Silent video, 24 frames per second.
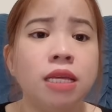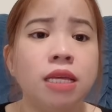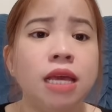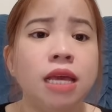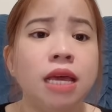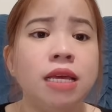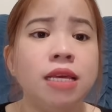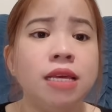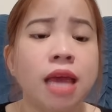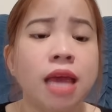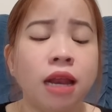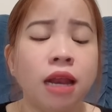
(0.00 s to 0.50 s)

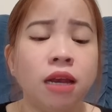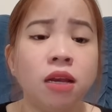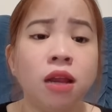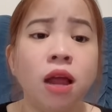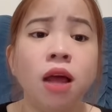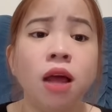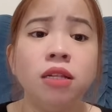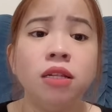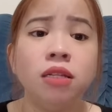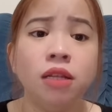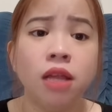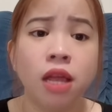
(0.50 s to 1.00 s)
chị dành
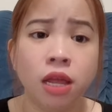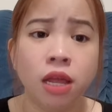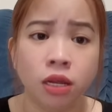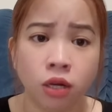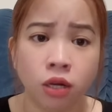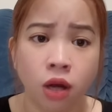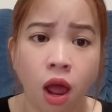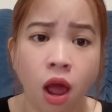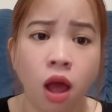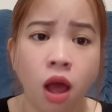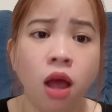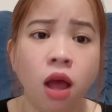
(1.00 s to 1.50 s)
hết tiền
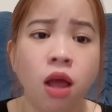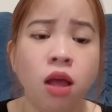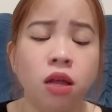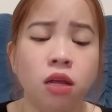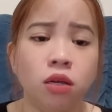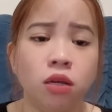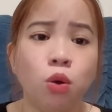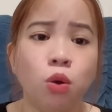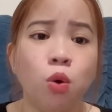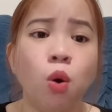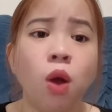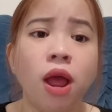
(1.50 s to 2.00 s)
đó
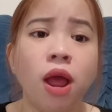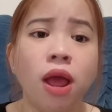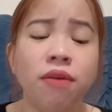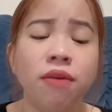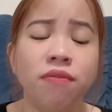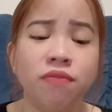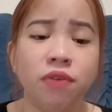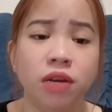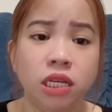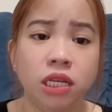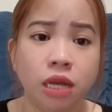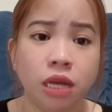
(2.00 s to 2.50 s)
của hai
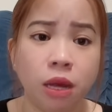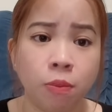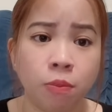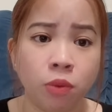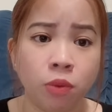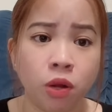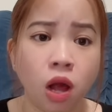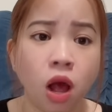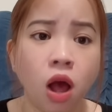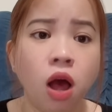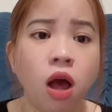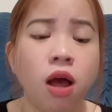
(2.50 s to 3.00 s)
vợ chồng
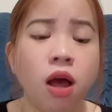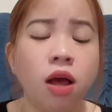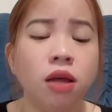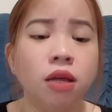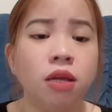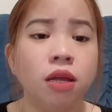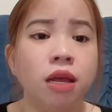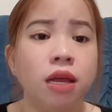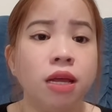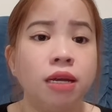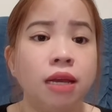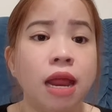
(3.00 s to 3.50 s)
có
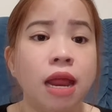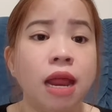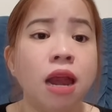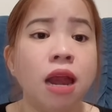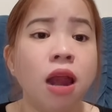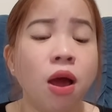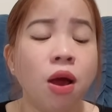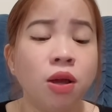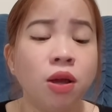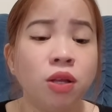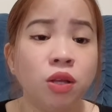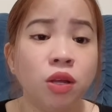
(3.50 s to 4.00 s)
để
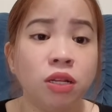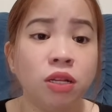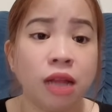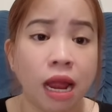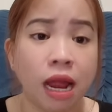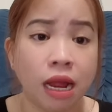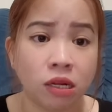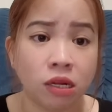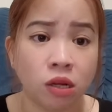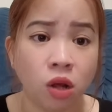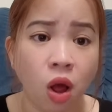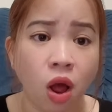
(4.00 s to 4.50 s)
lo cho
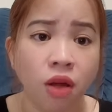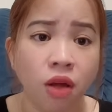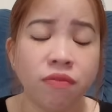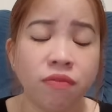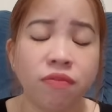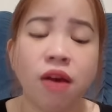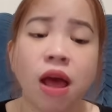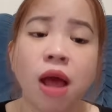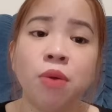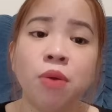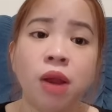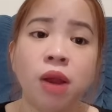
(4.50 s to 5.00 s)
thằng con
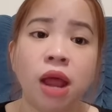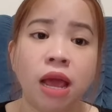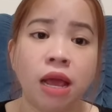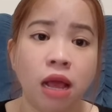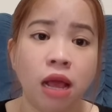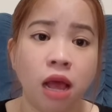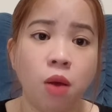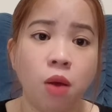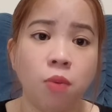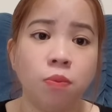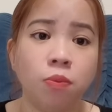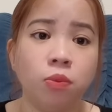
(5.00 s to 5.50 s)
vào đại
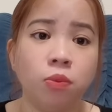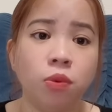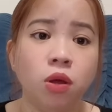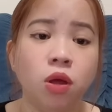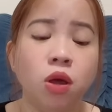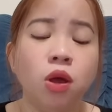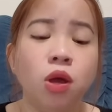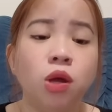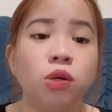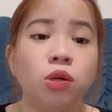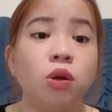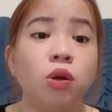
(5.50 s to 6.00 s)
học
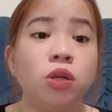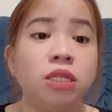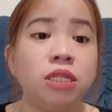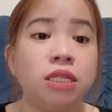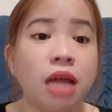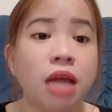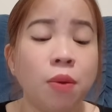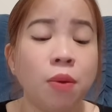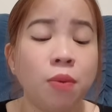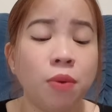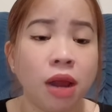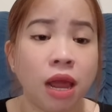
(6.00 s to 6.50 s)
rồi
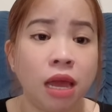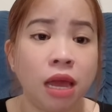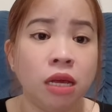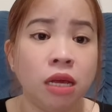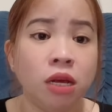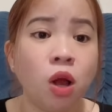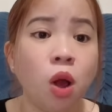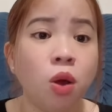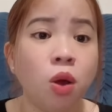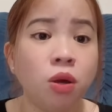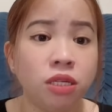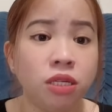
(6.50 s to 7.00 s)
sau này
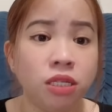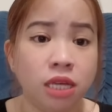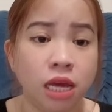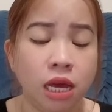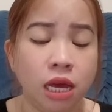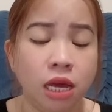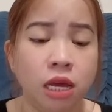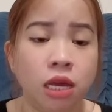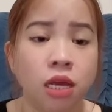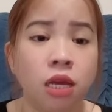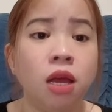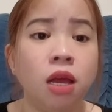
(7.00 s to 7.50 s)
con
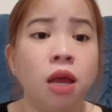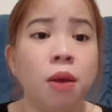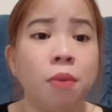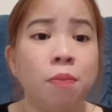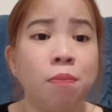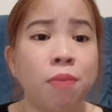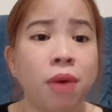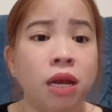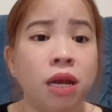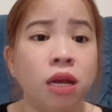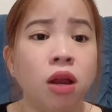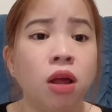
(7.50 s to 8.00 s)
chị
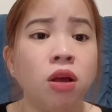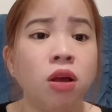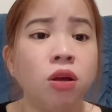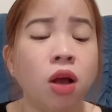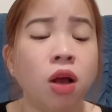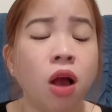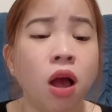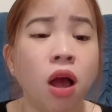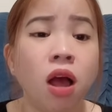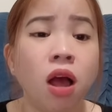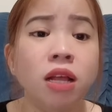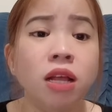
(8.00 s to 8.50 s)
mà nó
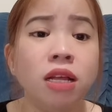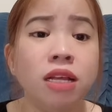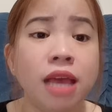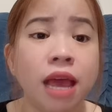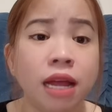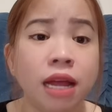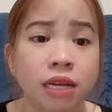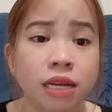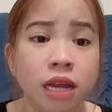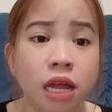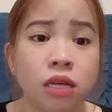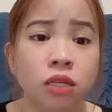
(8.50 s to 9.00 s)
có
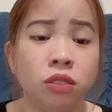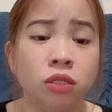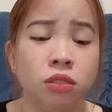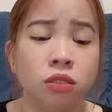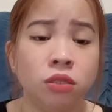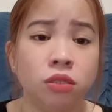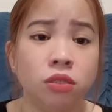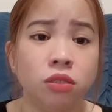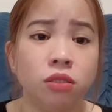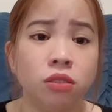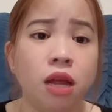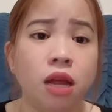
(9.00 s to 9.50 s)
gia đình
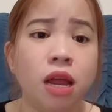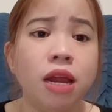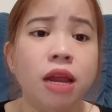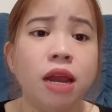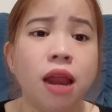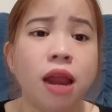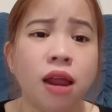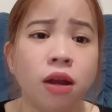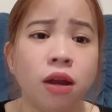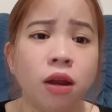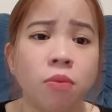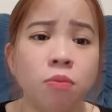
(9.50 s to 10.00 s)
hay
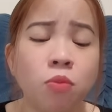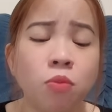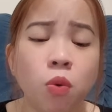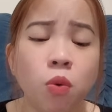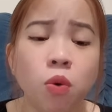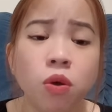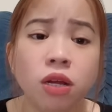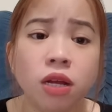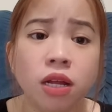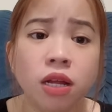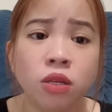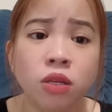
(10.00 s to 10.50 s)
là nó
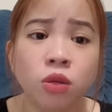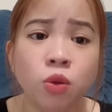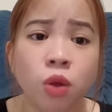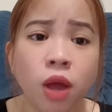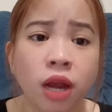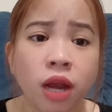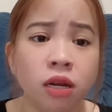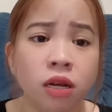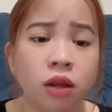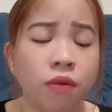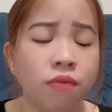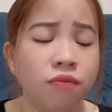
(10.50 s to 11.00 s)
muốn kinh
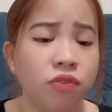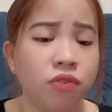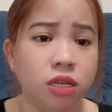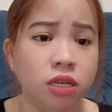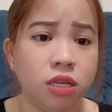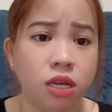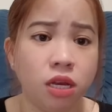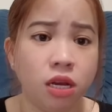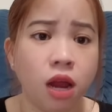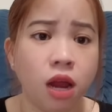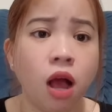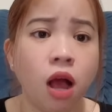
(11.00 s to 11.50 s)
doanh công việc
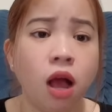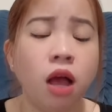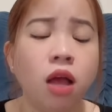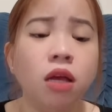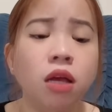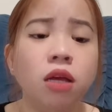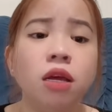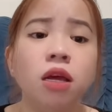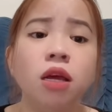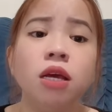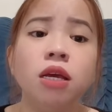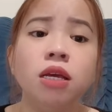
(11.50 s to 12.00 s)
gì đó
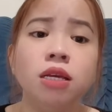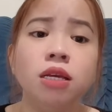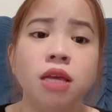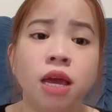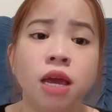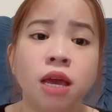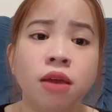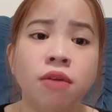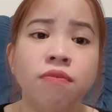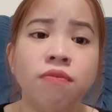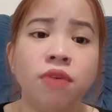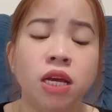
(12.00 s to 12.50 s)

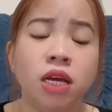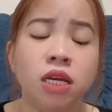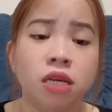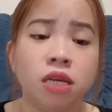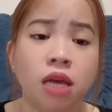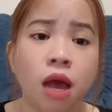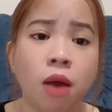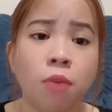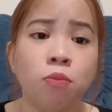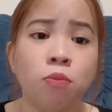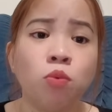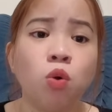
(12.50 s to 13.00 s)
chị và
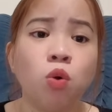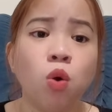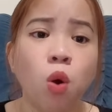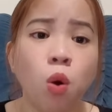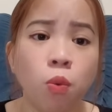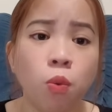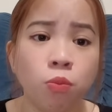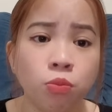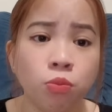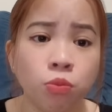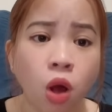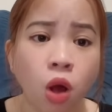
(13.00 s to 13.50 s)
chồng
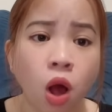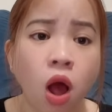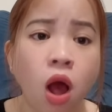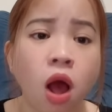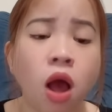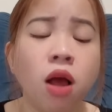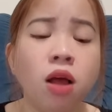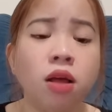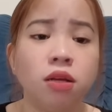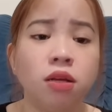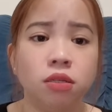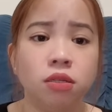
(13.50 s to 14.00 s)
cũng
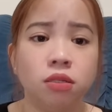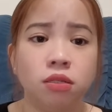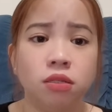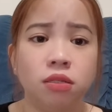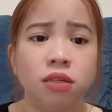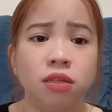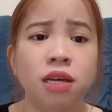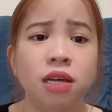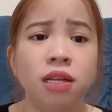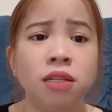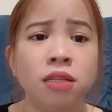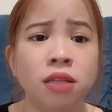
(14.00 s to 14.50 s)
có
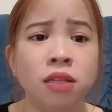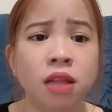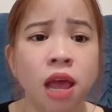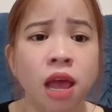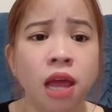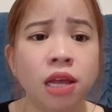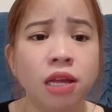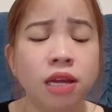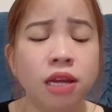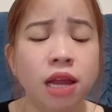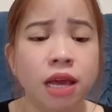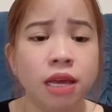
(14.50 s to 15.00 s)
kinh
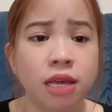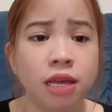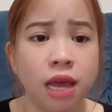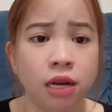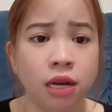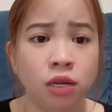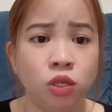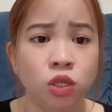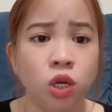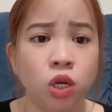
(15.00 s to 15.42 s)
tế để dành